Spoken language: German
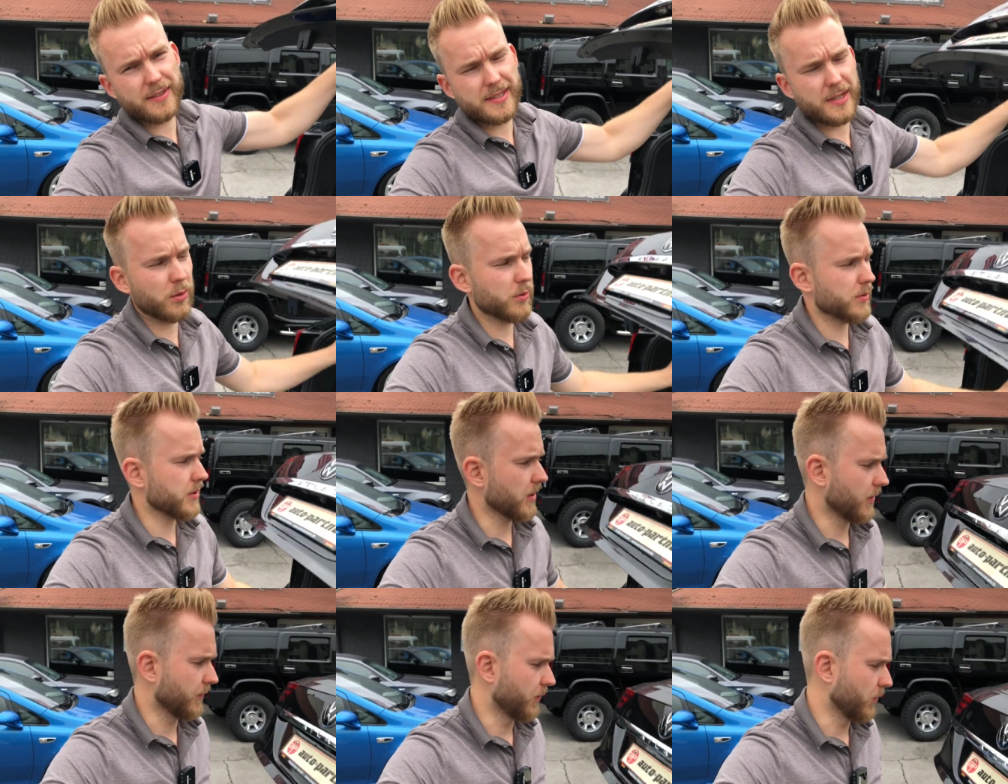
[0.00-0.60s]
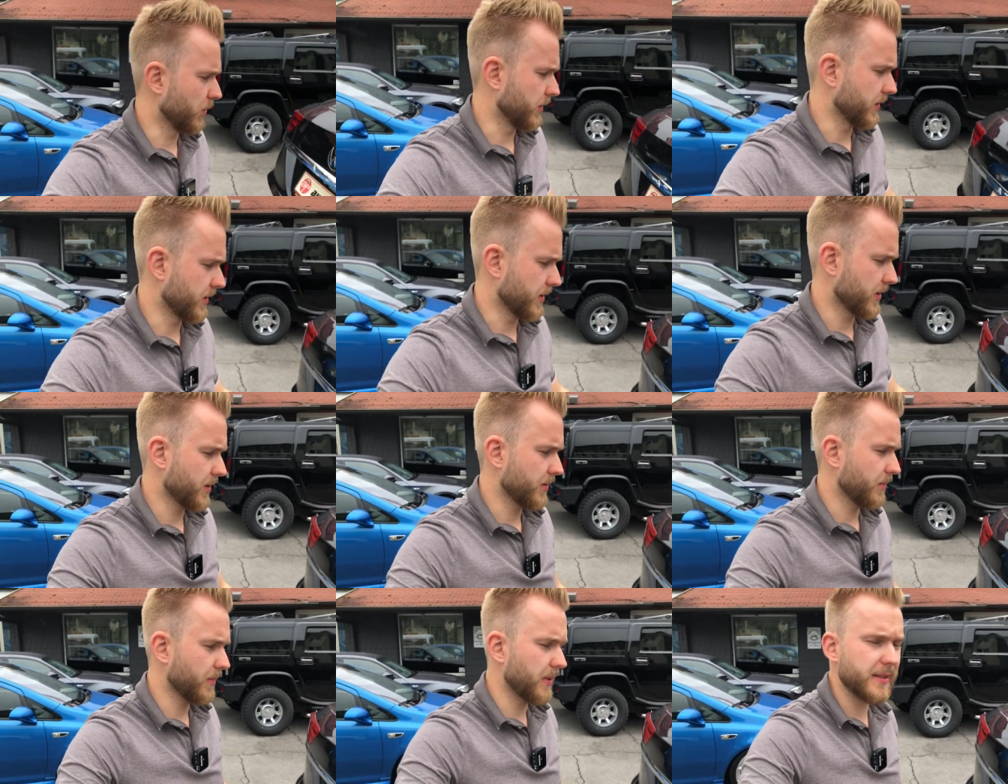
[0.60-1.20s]
was Außergewöhnliches.
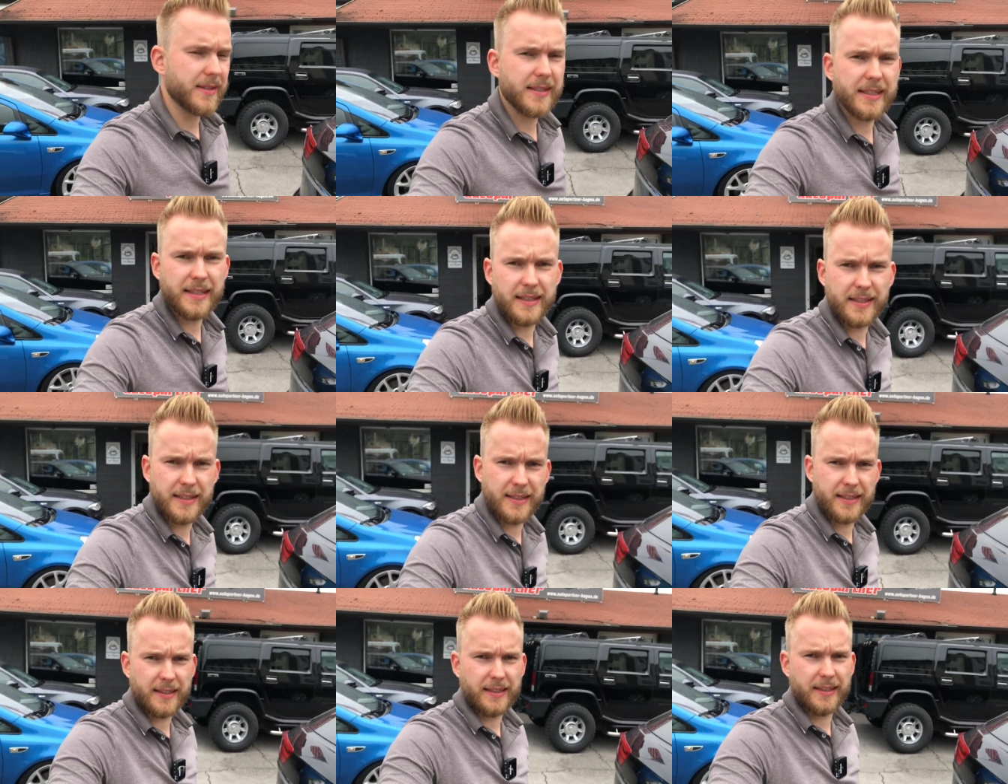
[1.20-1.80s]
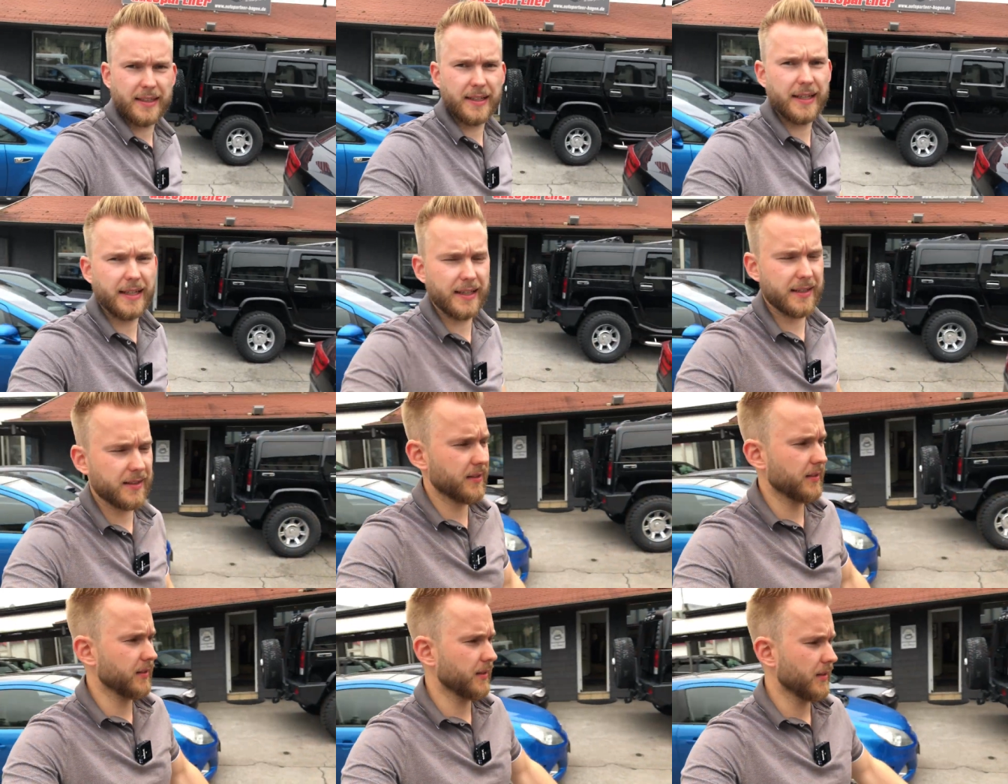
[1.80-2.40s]
Man sieht ihn nicht an jeder
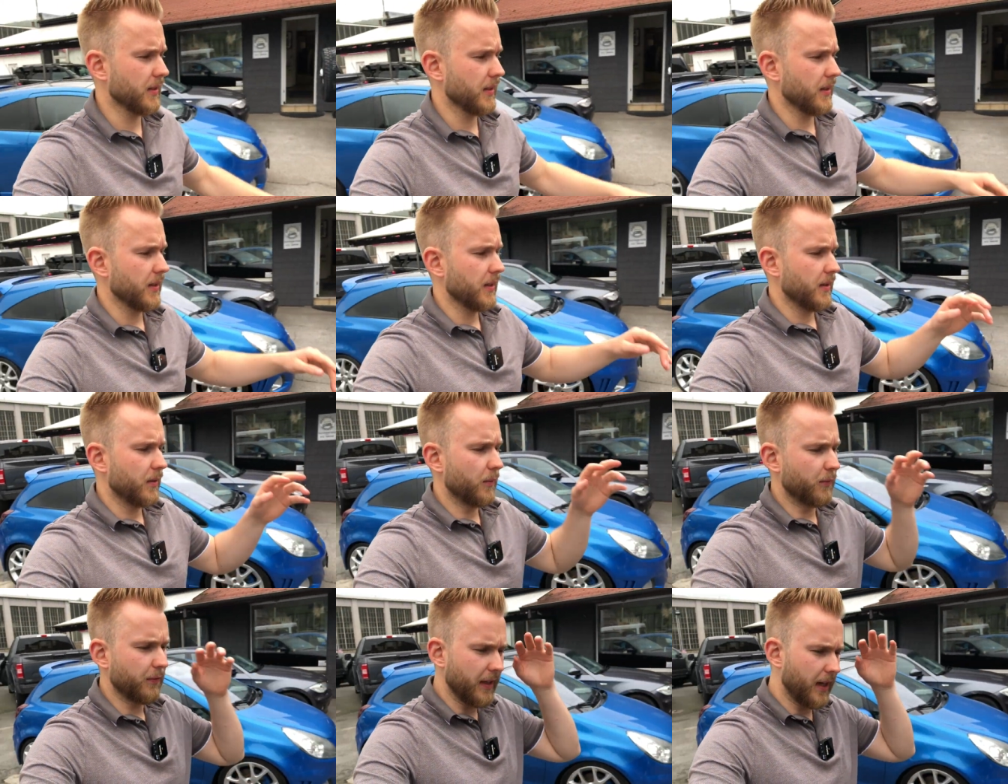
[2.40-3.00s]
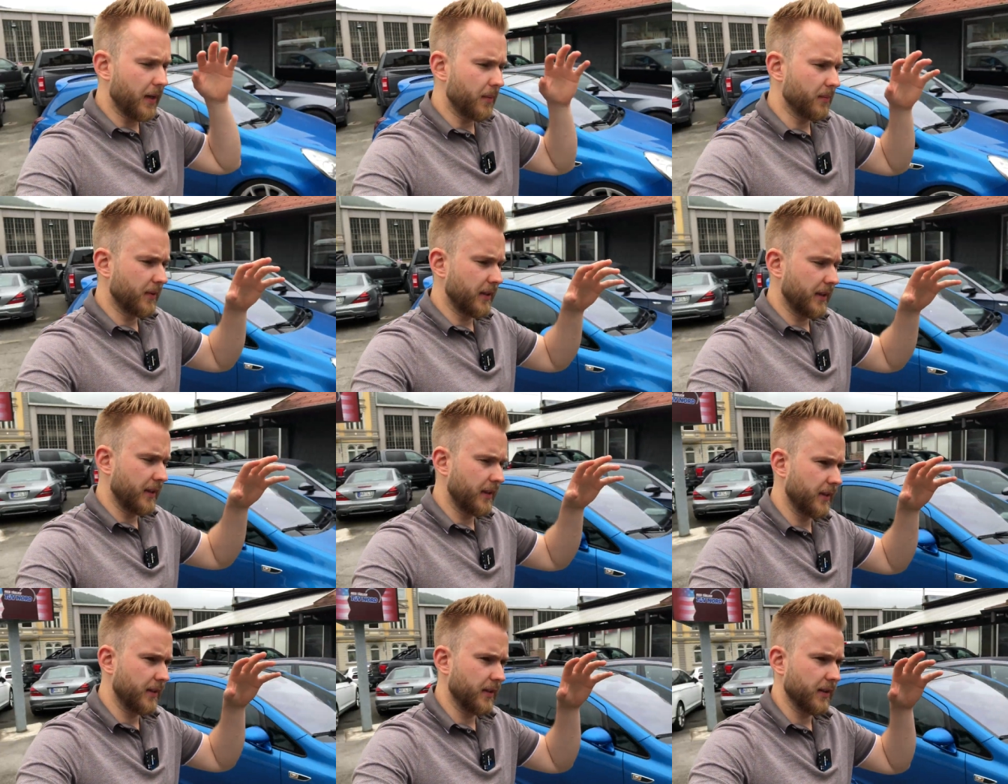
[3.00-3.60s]
Ecke. Wir haben
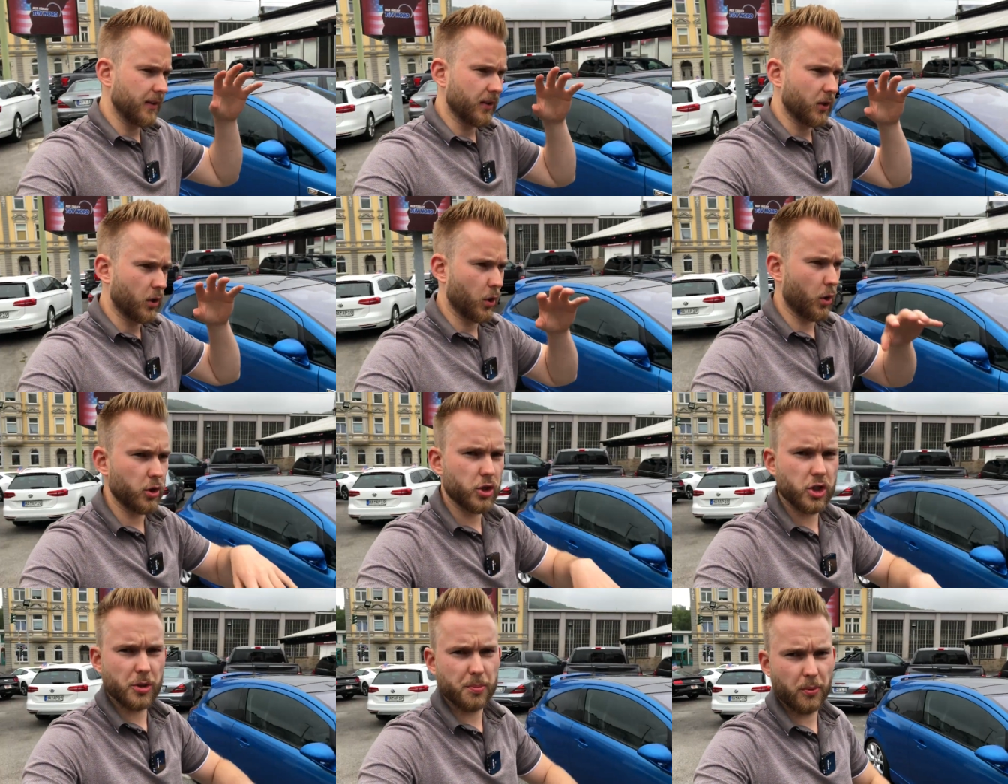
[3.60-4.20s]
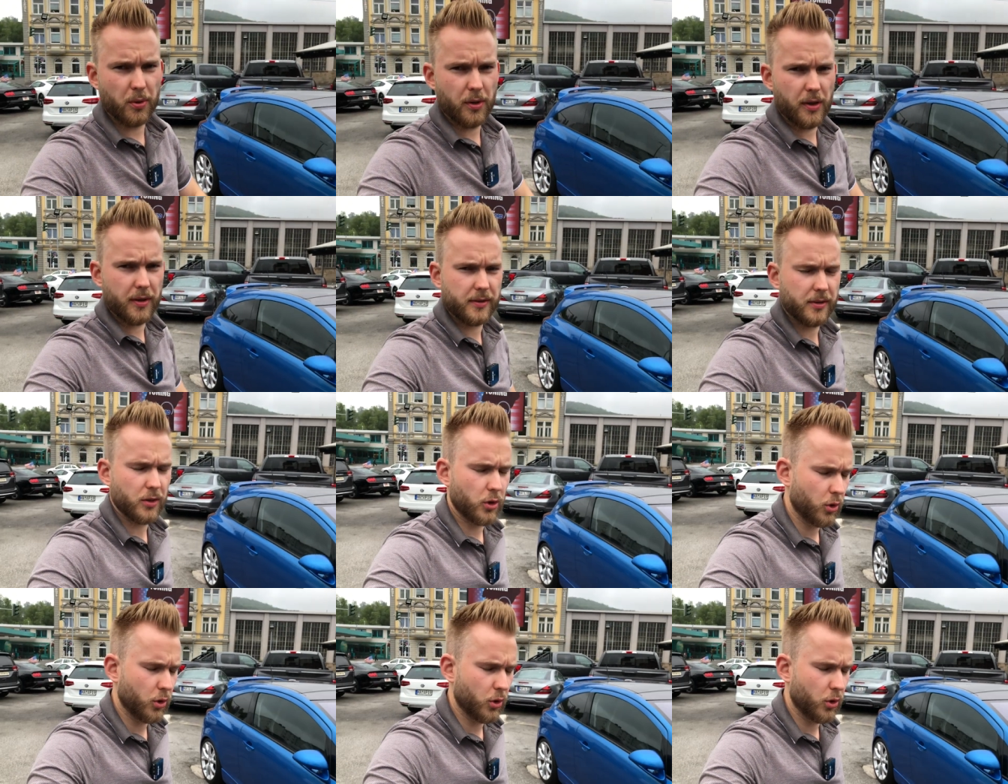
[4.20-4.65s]
den Crosssport